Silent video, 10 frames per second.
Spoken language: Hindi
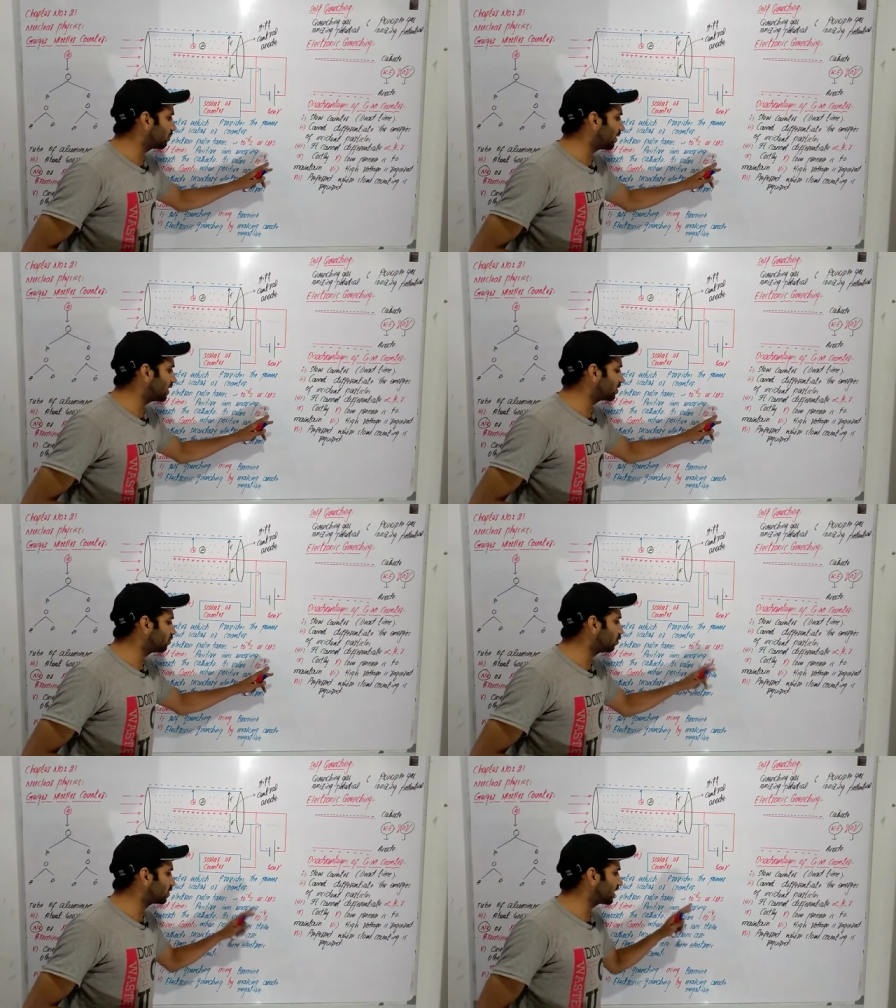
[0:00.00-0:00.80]
पर माइनस
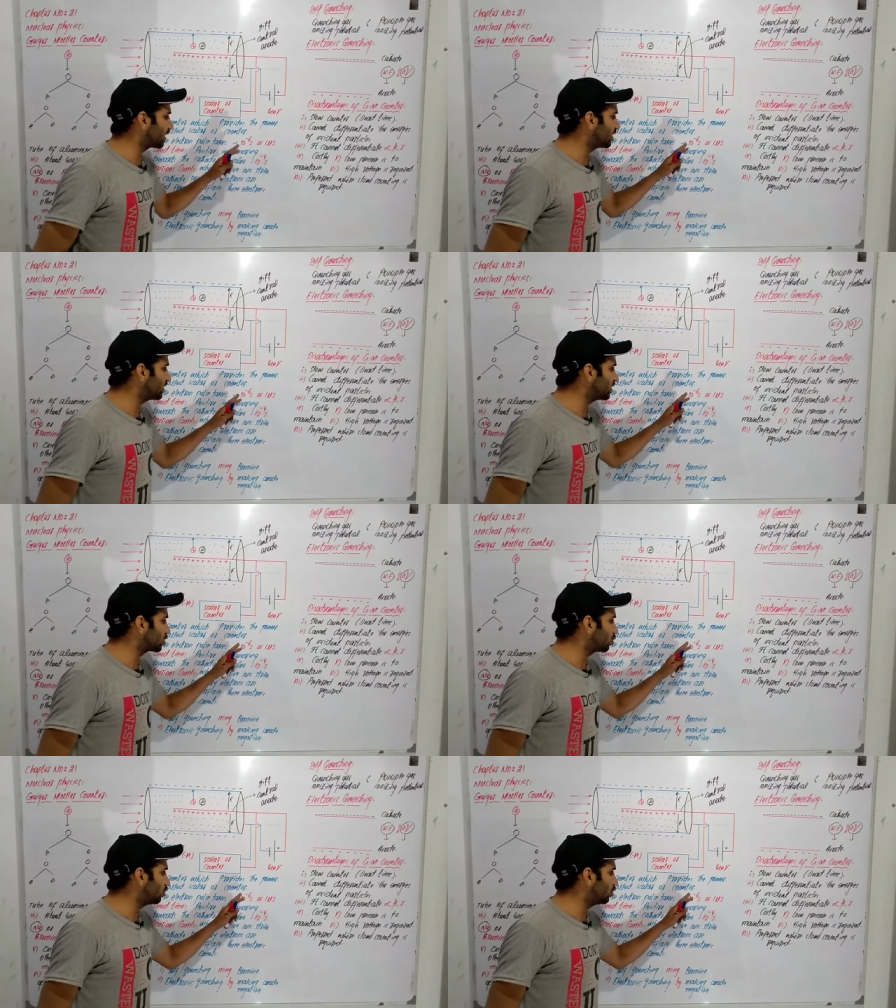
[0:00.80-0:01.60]
फोर सेकेंड
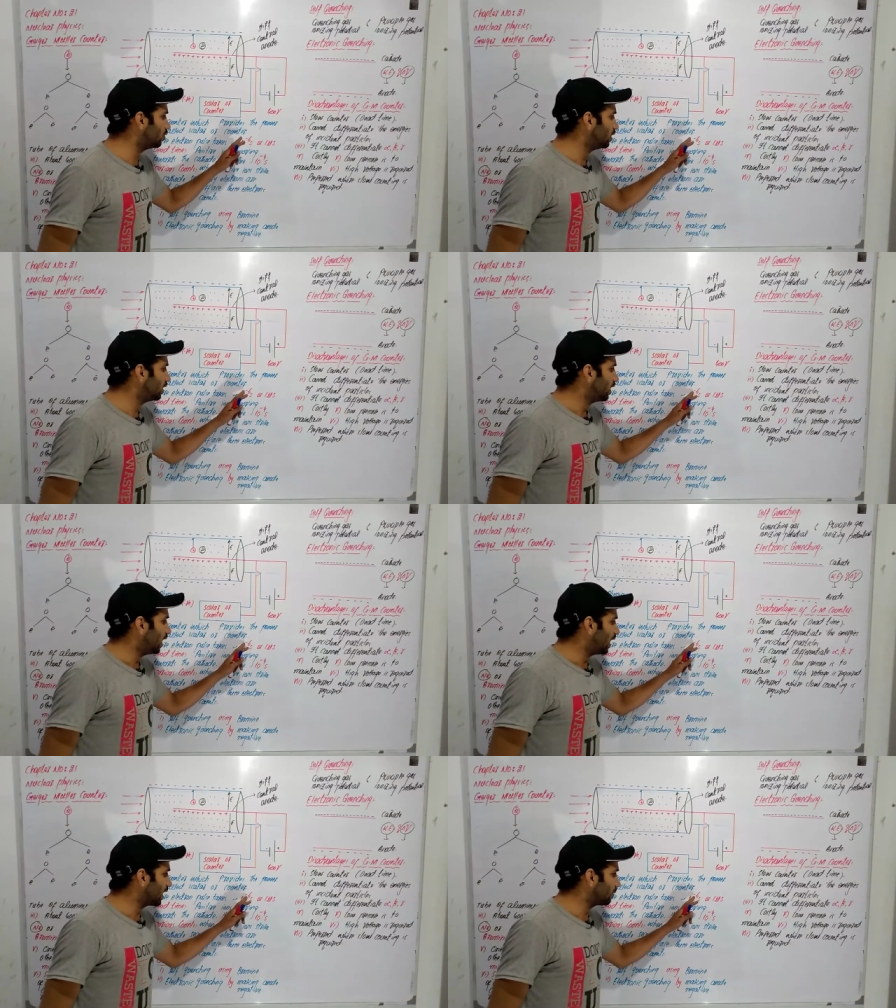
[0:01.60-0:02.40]
इसको
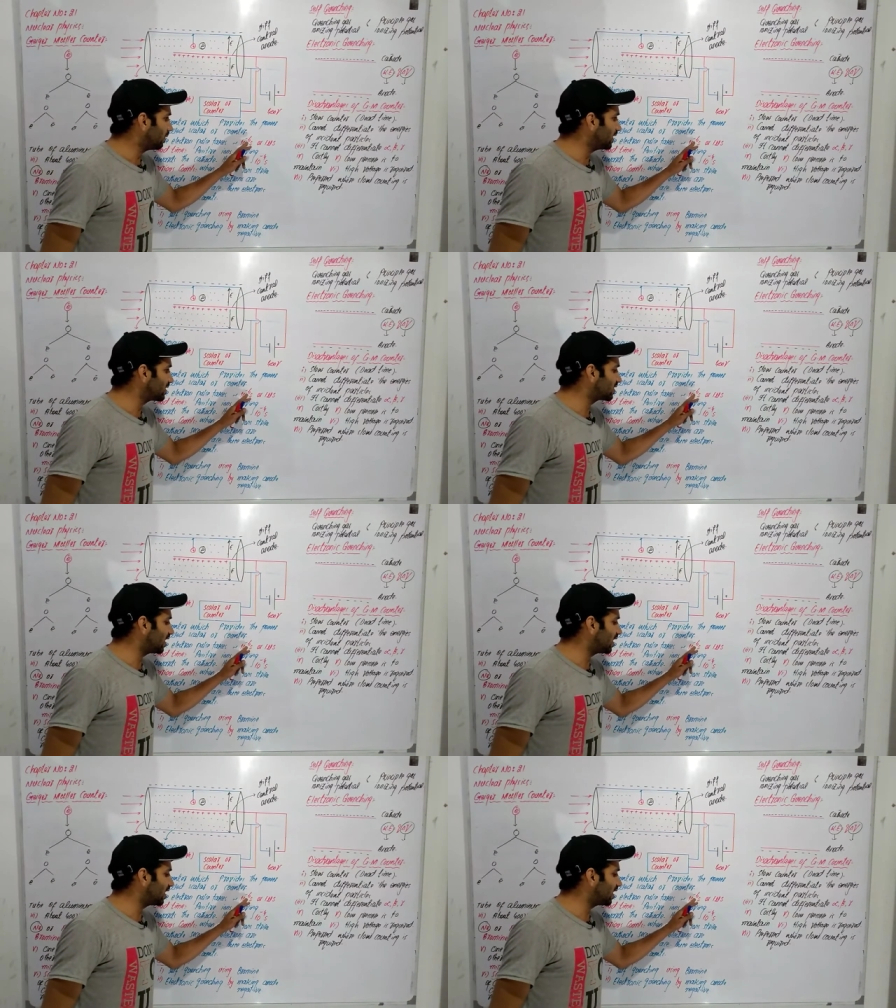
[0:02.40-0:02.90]
अगर मैं इस